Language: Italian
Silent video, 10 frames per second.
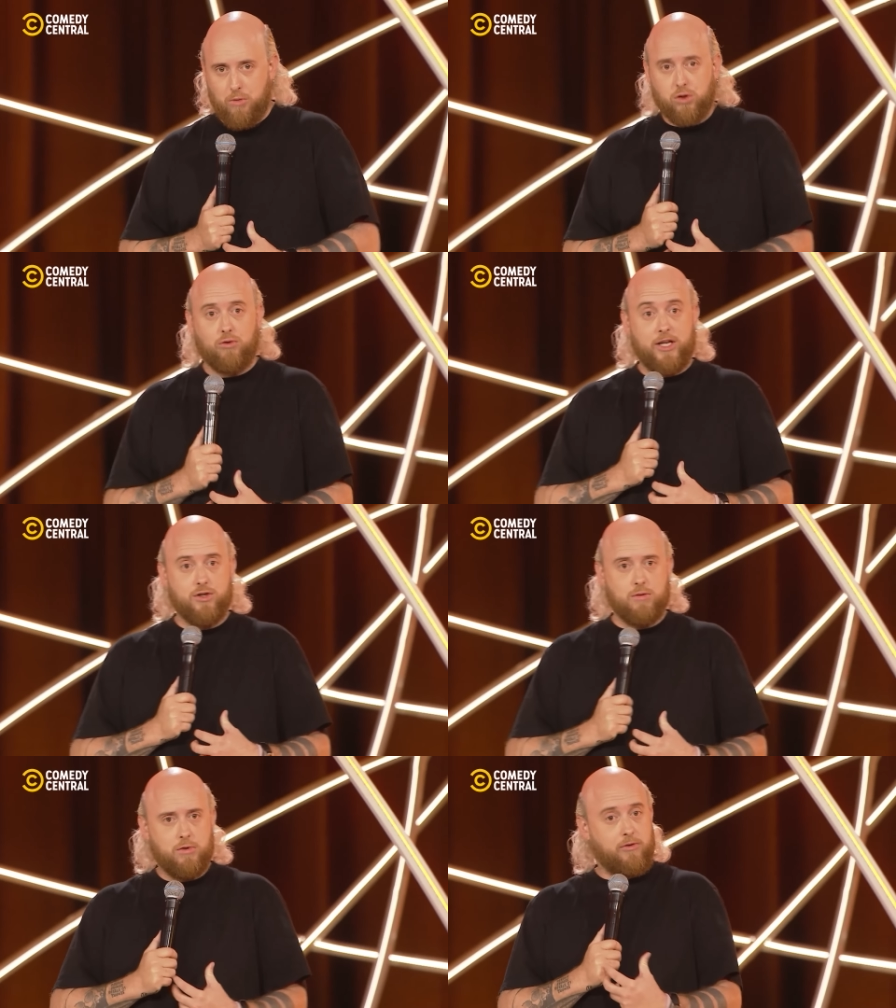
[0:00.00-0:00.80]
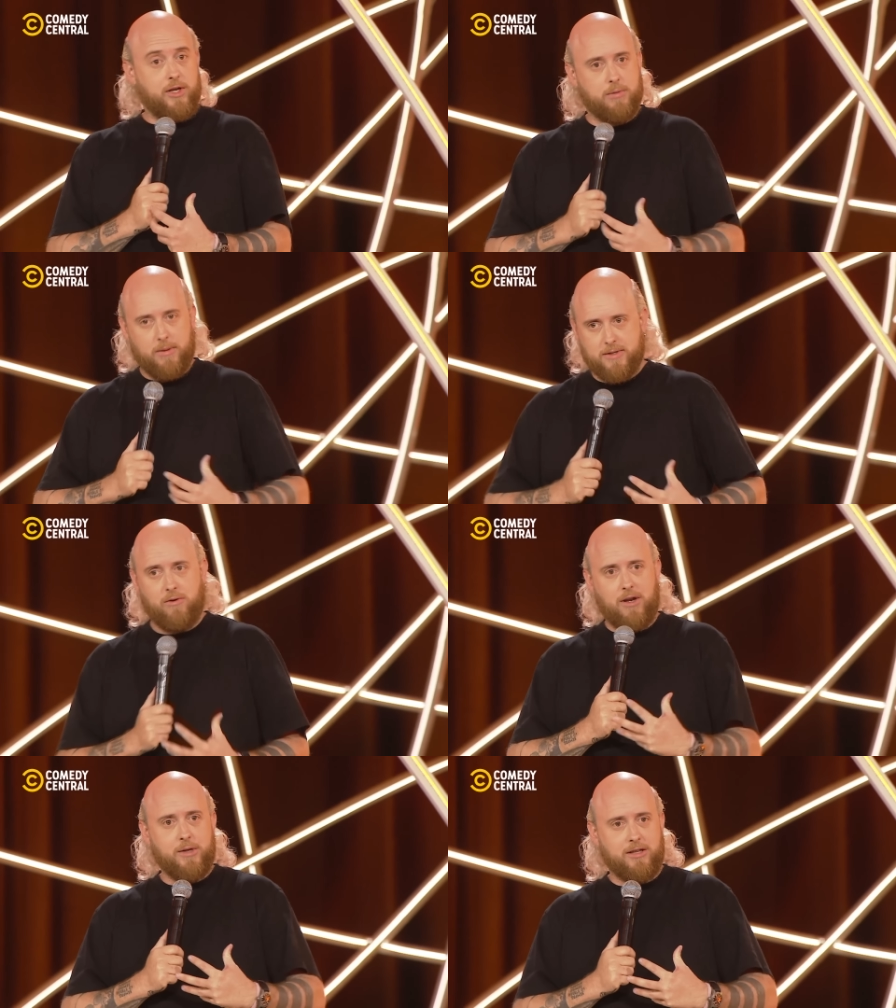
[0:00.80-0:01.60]
molto felice, molto felice perché pensavo
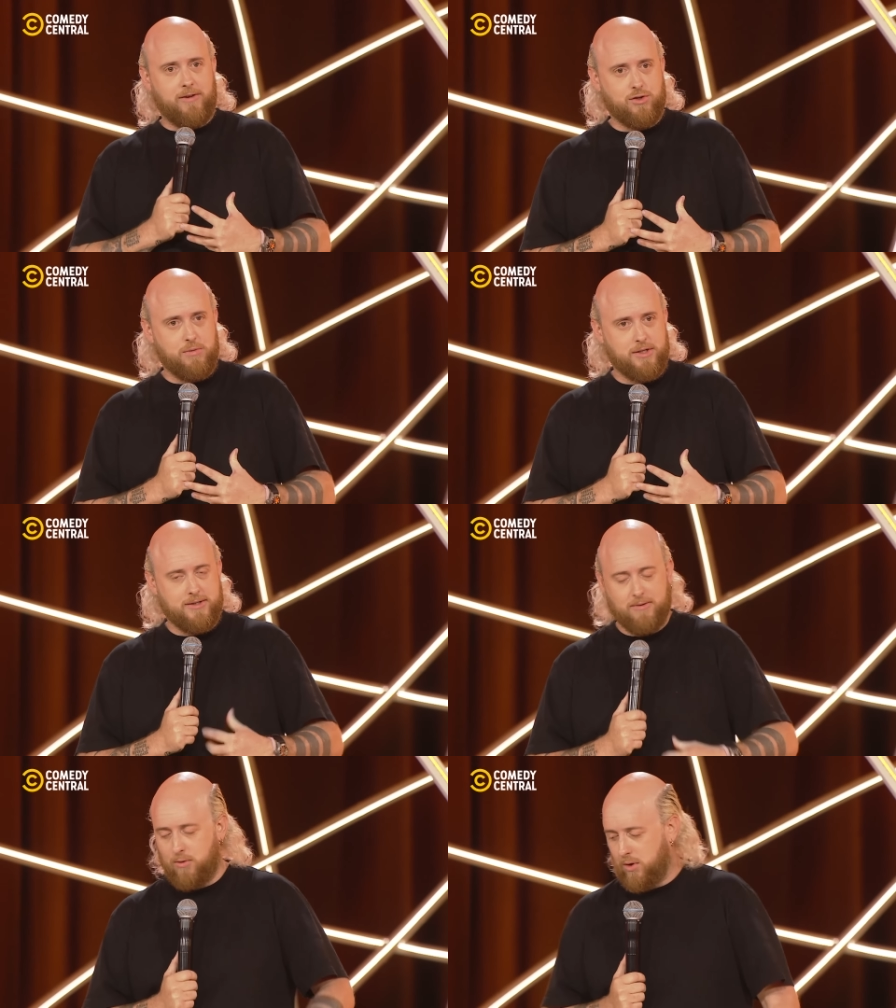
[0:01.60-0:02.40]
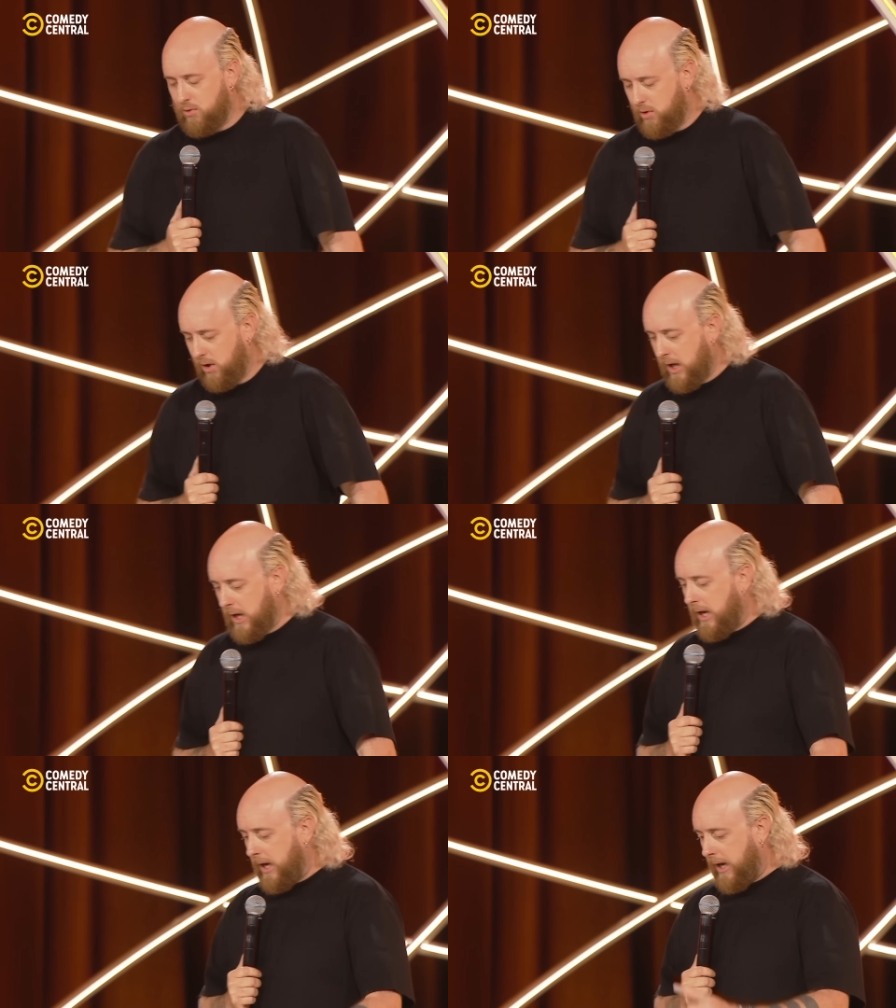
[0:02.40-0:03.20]
finalmente faccio amicizia con qualcuno,
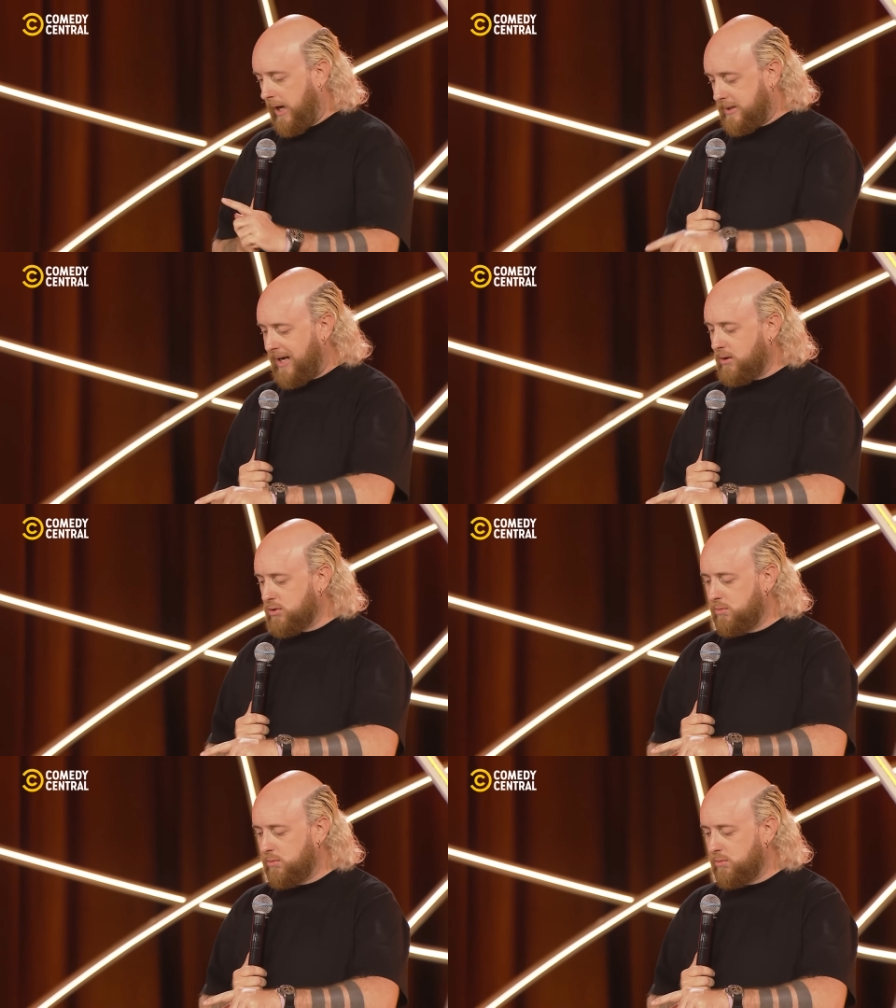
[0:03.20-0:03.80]
eh, salgo sul